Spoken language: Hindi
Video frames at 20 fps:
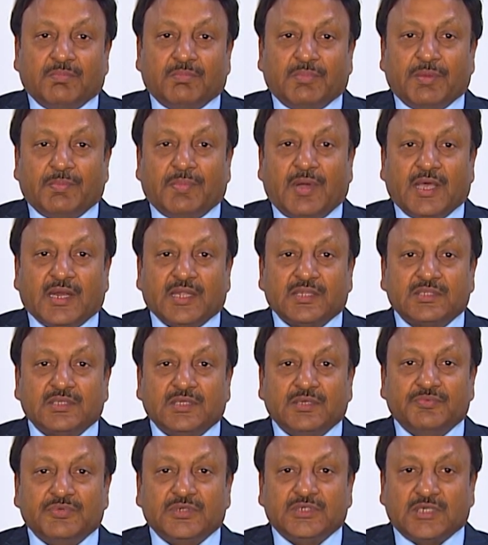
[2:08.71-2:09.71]
मैं भारत
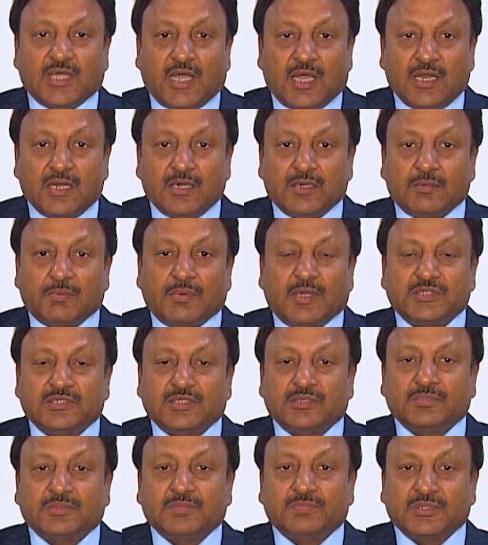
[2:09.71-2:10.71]
की विशाल
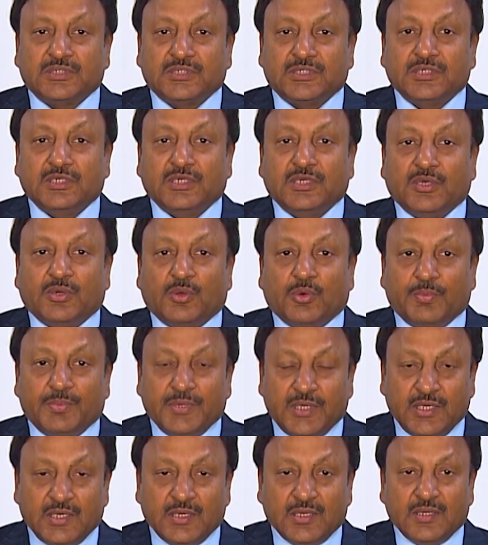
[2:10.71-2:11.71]
निर्वाचन मशीनरी को
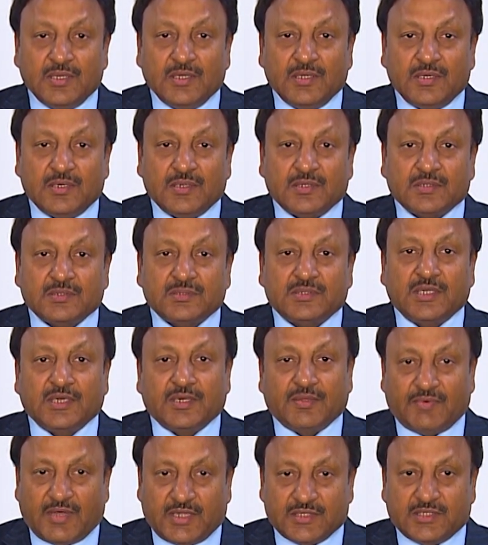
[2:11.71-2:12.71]
भी
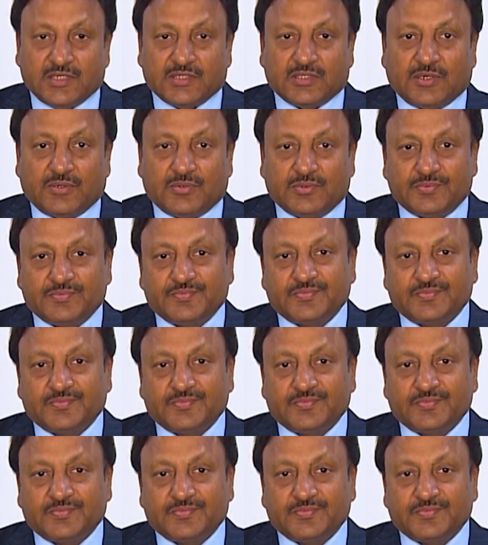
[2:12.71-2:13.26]
धन्यवाद देता हूँ